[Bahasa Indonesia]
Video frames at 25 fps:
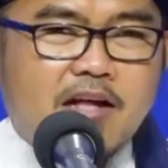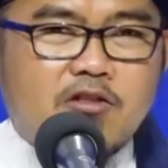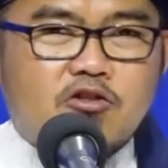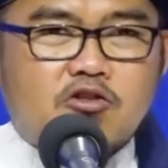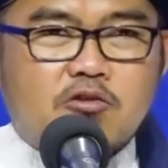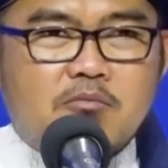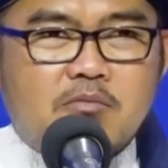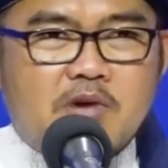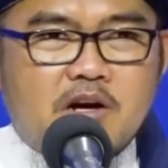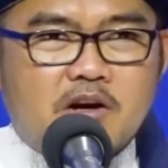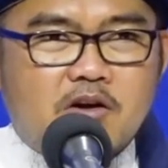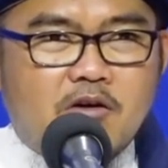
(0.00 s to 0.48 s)

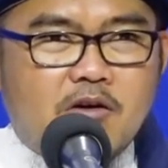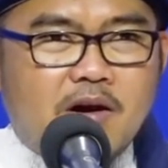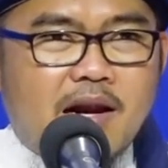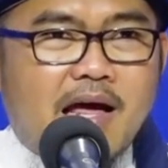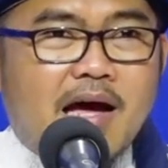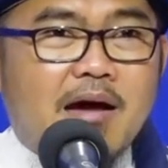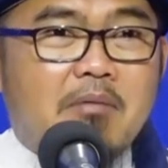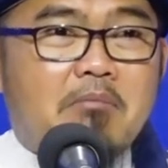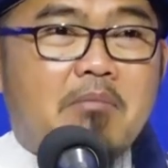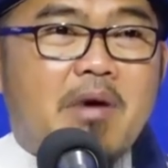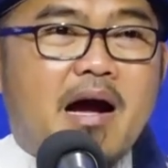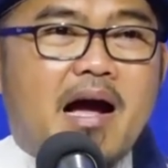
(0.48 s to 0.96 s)
atau
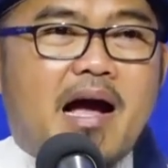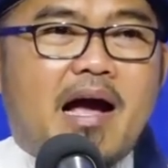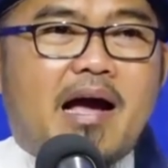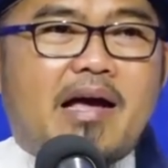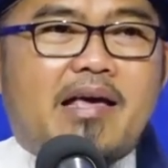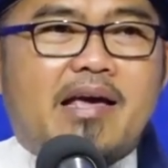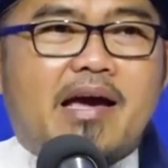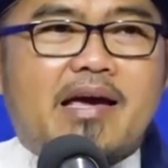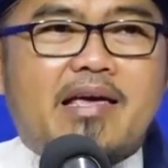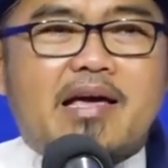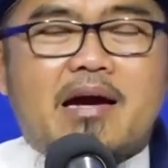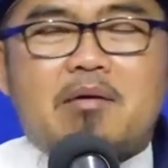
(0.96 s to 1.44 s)
menolak
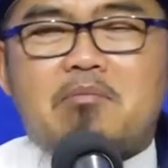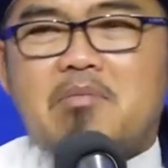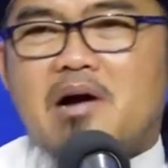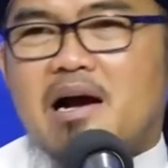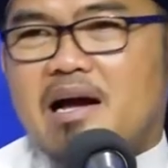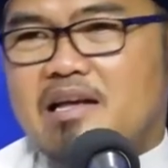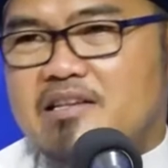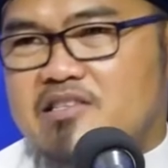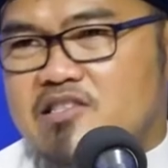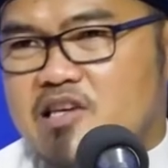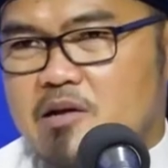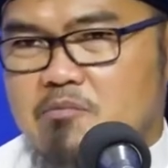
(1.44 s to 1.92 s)
bahaya yang
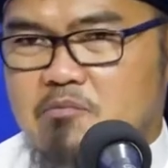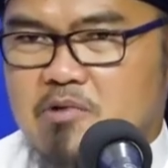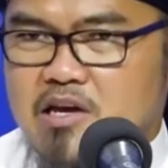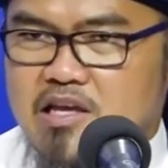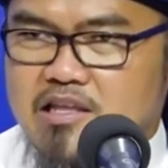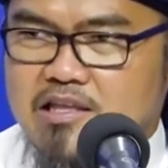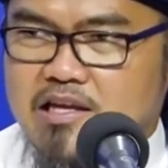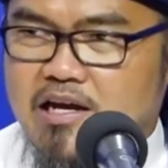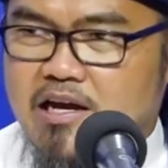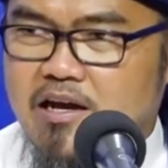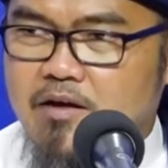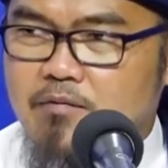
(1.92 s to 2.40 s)
mengancam
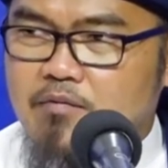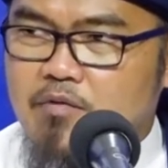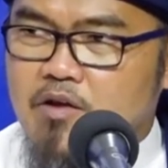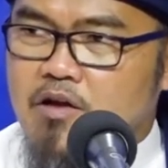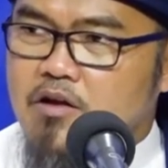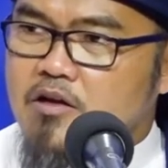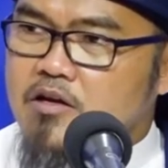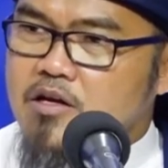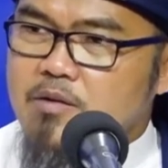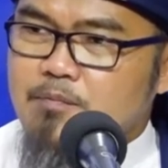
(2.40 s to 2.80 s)
kita